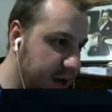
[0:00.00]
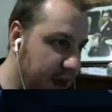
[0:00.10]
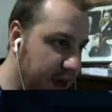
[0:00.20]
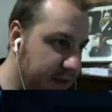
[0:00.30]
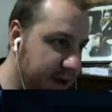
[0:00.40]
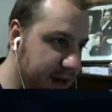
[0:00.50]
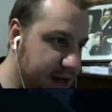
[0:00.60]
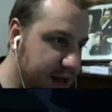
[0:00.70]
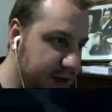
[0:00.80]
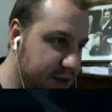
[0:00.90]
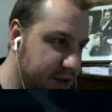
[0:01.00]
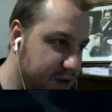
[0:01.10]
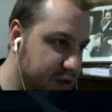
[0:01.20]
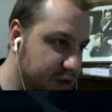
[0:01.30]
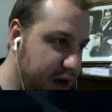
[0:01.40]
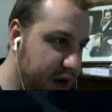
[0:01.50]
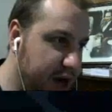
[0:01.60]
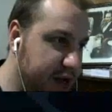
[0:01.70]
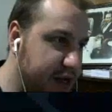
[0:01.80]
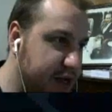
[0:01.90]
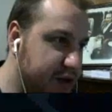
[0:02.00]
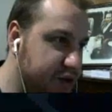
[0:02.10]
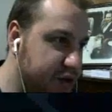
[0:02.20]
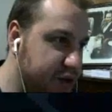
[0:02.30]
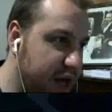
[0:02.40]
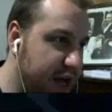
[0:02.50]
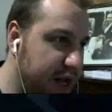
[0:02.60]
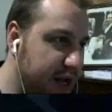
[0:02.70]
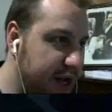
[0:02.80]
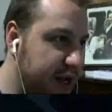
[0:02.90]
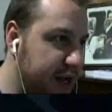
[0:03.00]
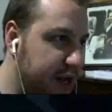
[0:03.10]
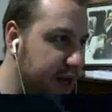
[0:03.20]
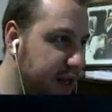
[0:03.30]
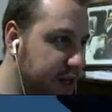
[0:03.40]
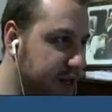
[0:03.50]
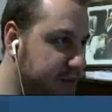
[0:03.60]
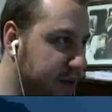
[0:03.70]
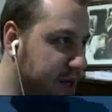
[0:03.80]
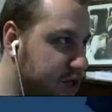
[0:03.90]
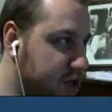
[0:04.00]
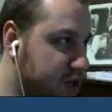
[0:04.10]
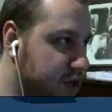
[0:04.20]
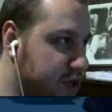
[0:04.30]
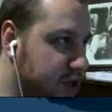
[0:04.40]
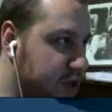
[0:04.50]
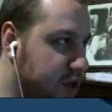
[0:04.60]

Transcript: Everest istiyoruz. Şu ağaçları şuradan indirtmek istiyoruz.